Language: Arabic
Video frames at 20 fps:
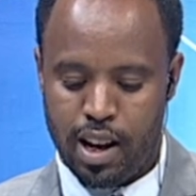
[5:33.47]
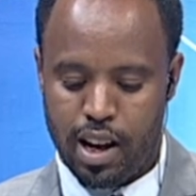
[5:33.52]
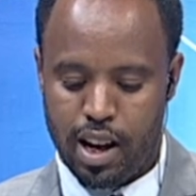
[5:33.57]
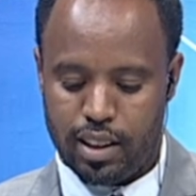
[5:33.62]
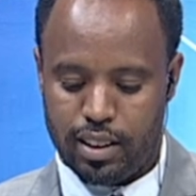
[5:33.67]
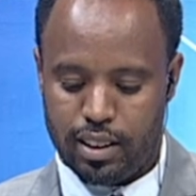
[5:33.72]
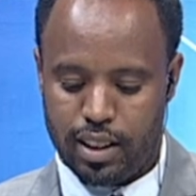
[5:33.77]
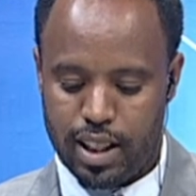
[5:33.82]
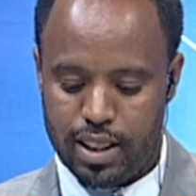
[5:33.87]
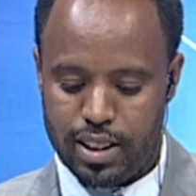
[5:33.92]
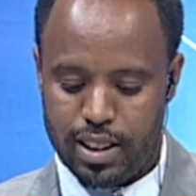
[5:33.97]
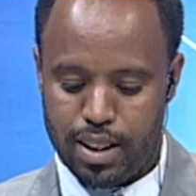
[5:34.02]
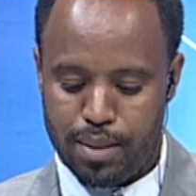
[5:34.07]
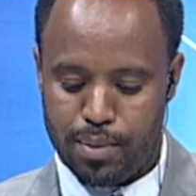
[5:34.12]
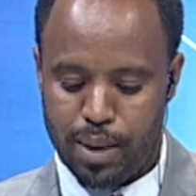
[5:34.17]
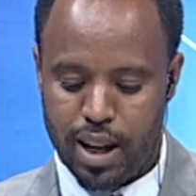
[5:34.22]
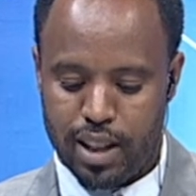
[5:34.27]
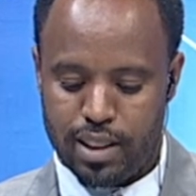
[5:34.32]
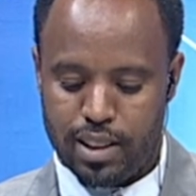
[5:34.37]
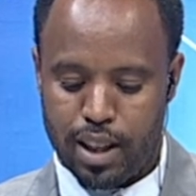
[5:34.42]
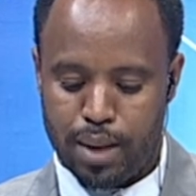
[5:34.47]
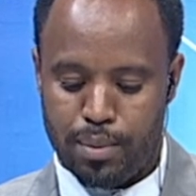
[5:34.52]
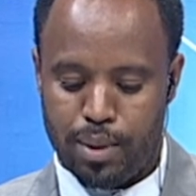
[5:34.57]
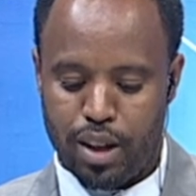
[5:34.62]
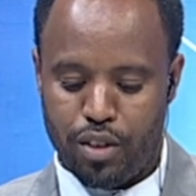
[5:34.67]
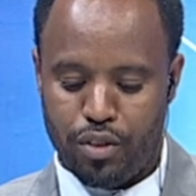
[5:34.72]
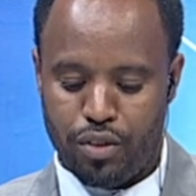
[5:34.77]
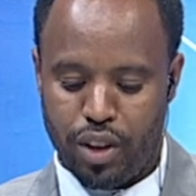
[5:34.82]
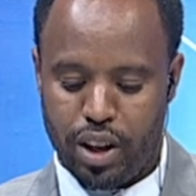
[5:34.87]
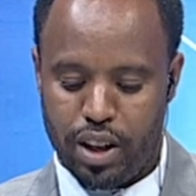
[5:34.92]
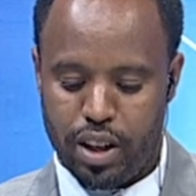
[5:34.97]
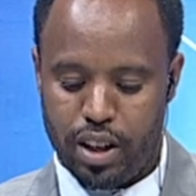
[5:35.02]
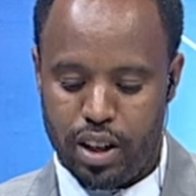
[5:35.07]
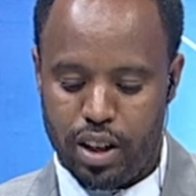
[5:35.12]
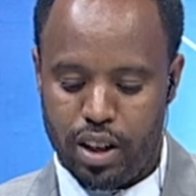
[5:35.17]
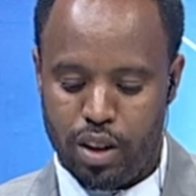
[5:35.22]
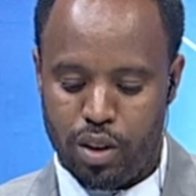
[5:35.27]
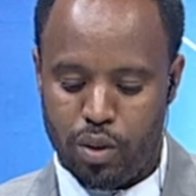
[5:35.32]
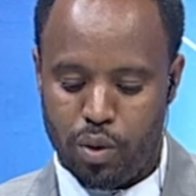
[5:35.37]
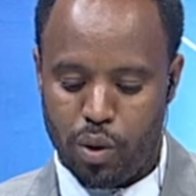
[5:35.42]
التاسع مارس عام
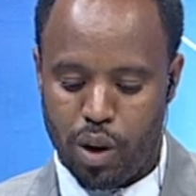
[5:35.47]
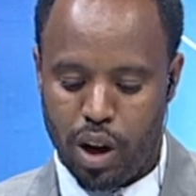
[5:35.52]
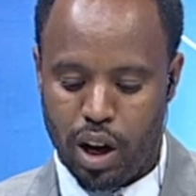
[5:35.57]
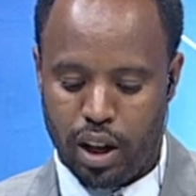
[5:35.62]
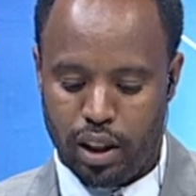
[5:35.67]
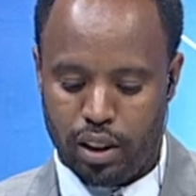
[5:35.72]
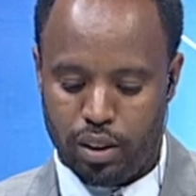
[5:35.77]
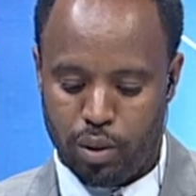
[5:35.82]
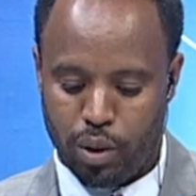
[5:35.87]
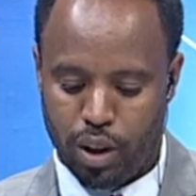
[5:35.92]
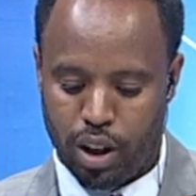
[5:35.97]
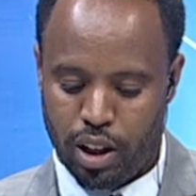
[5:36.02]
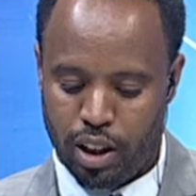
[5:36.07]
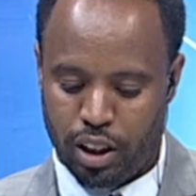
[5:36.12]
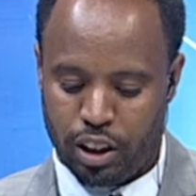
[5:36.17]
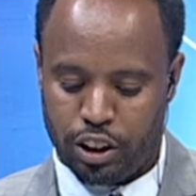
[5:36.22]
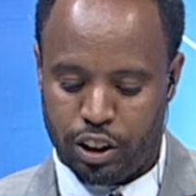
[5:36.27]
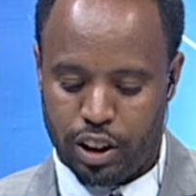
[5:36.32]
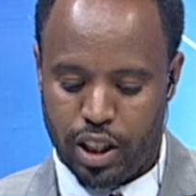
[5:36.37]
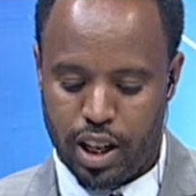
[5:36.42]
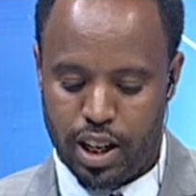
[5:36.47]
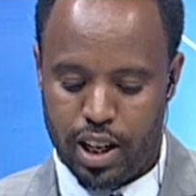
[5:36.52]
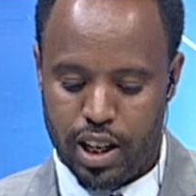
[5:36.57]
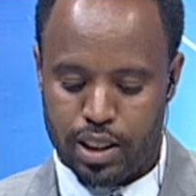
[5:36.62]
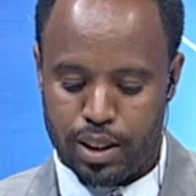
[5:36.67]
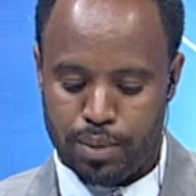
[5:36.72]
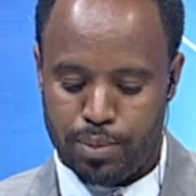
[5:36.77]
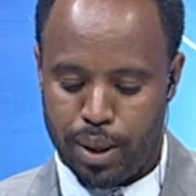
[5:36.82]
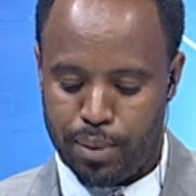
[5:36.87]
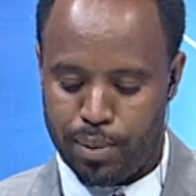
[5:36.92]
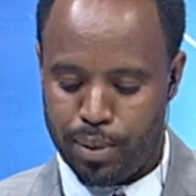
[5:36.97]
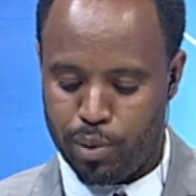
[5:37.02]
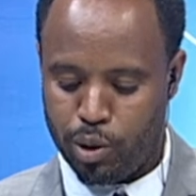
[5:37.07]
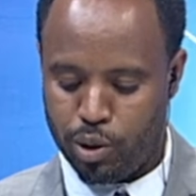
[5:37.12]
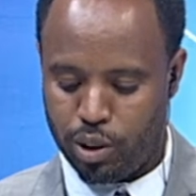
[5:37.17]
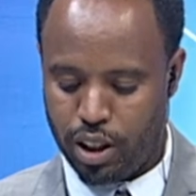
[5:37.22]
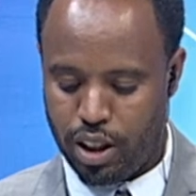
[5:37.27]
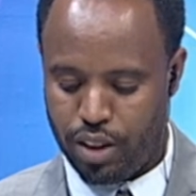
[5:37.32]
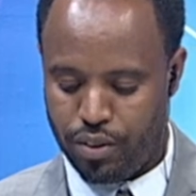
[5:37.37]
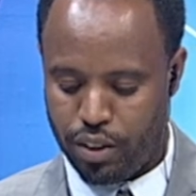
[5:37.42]
2021 لأسباب
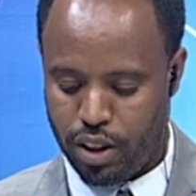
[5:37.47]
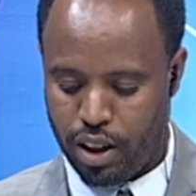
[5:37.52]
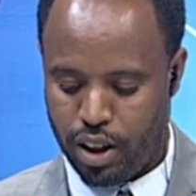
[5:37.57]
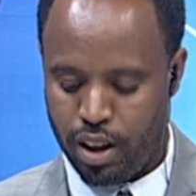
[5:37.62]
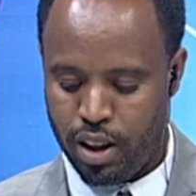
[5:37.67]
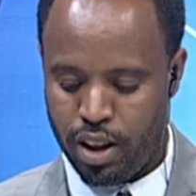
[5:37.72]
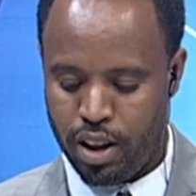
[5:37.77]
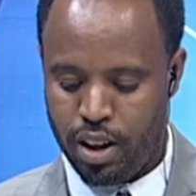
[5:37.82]
مختلفة